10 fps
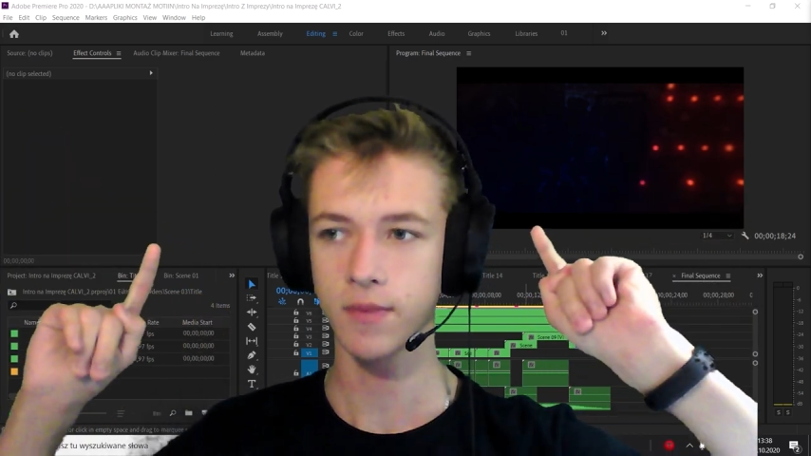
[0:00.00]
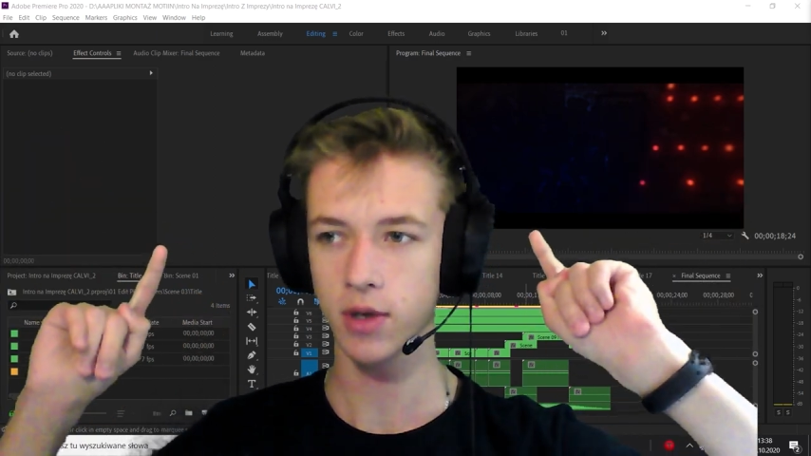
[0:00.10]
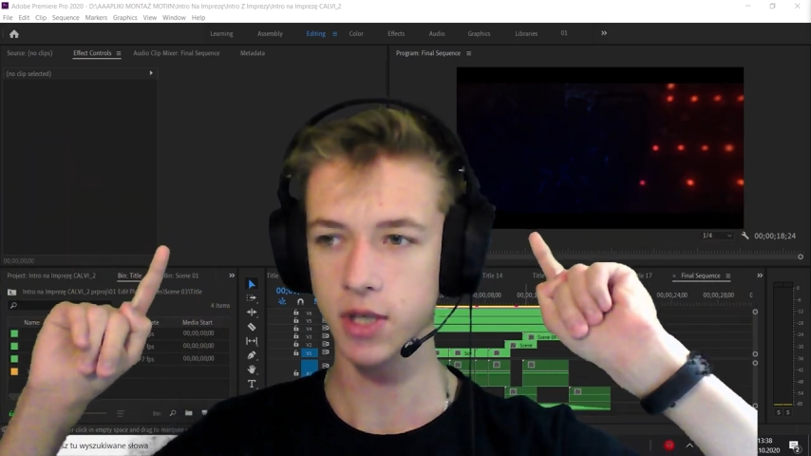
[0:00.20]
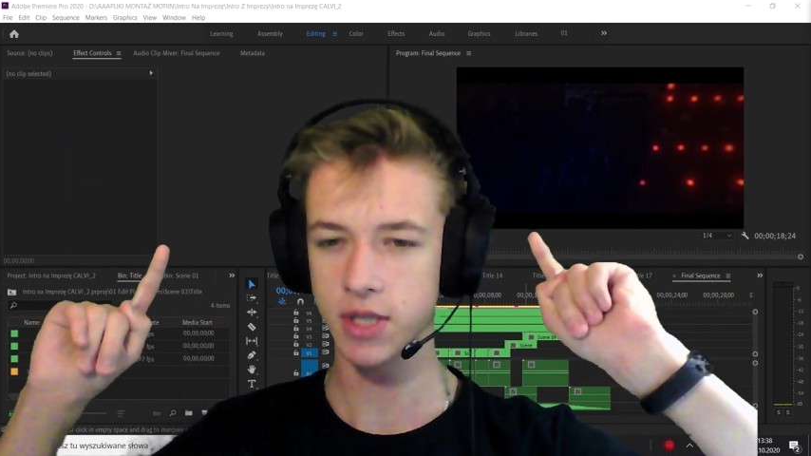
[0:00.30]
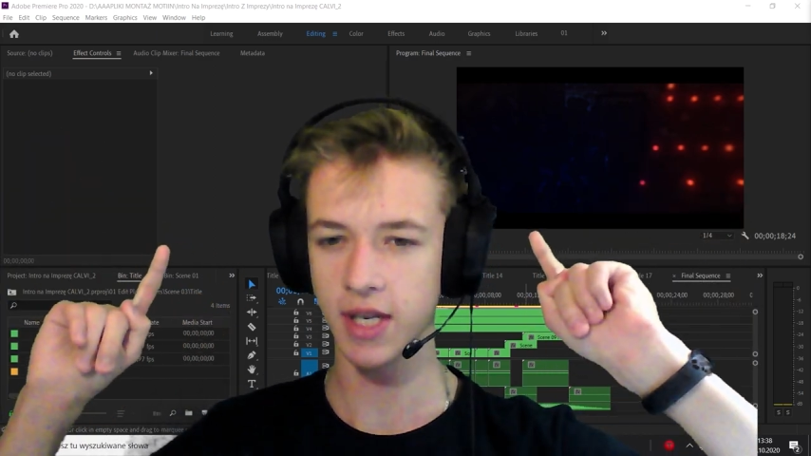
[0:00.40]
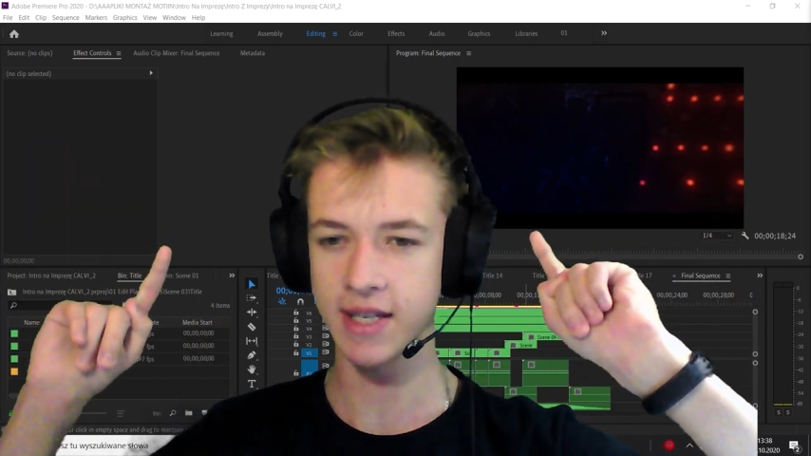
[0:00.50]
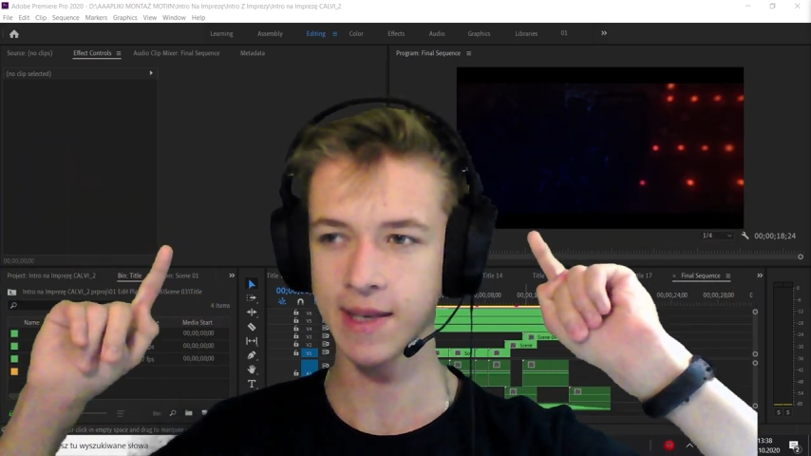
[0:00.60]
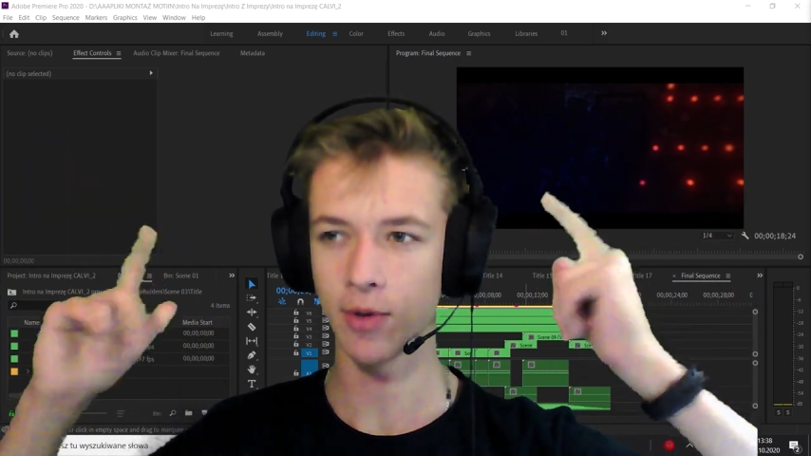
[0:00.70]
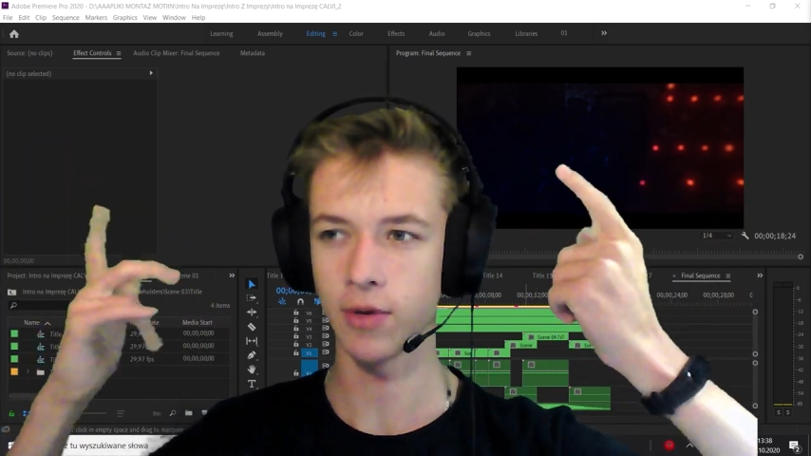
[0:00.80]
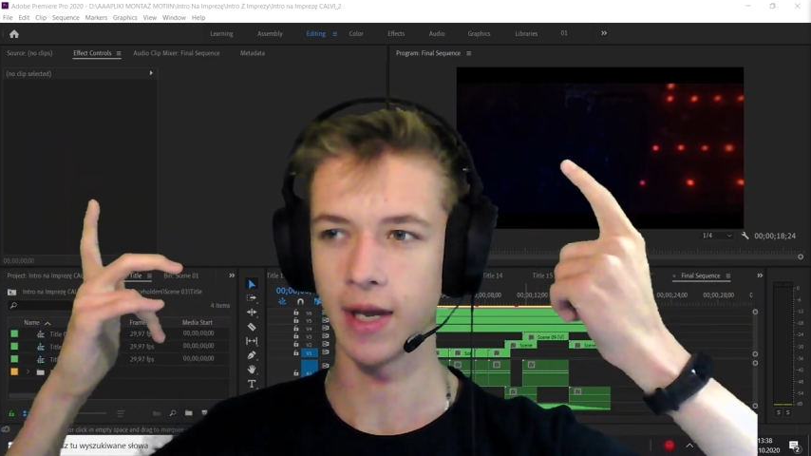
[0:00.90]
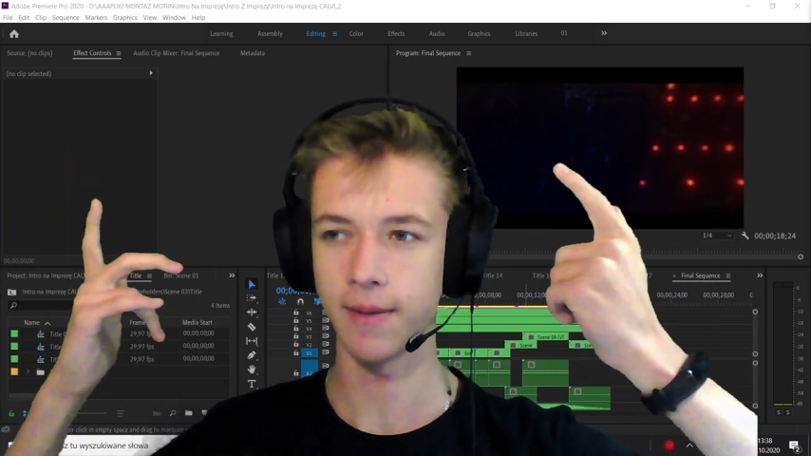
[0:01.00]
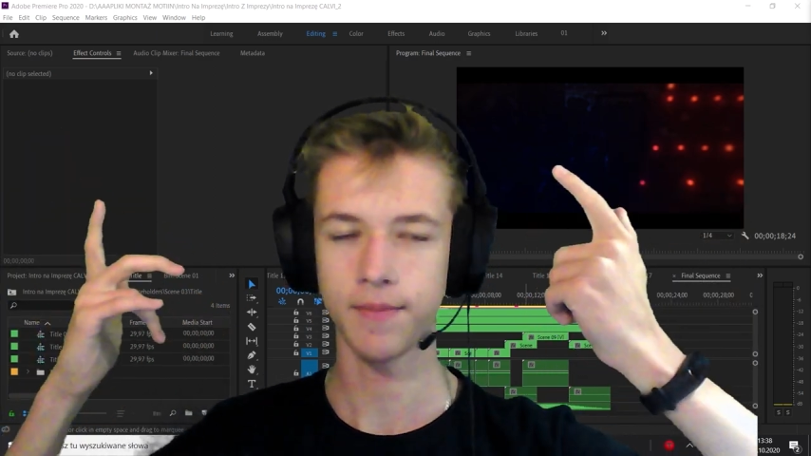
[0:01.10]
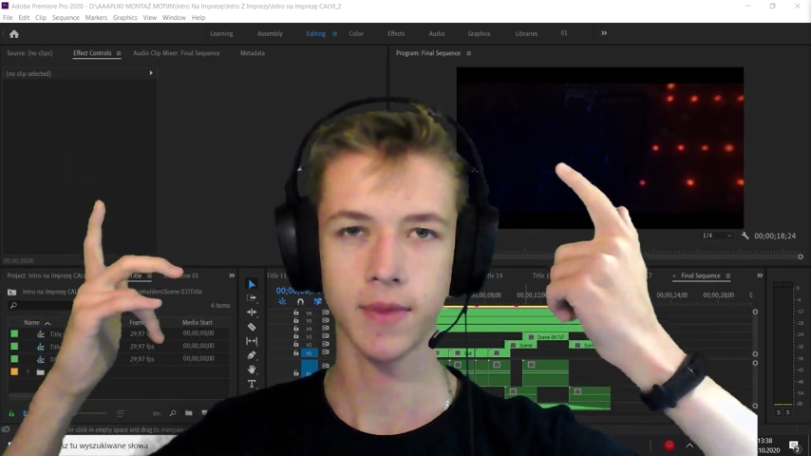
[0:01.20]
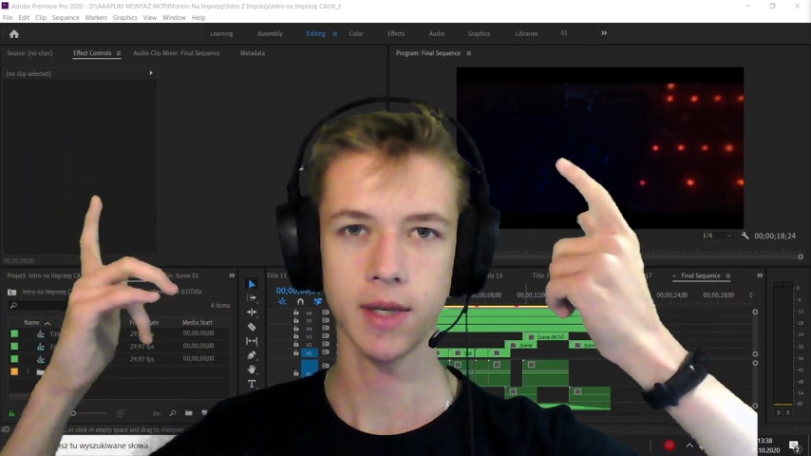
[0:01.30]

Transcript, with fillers: chociaż nie, za mną nie. E,